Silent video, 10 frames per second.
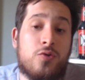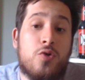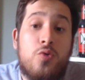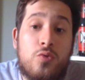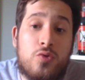
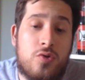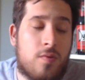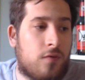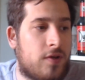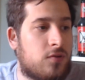YouTube,
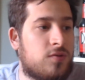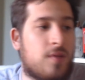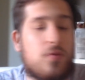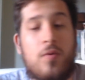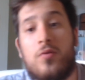en fait, tout
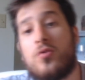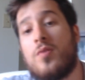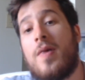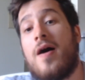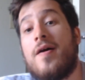simplement, donc
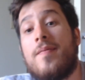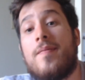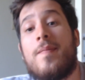que ma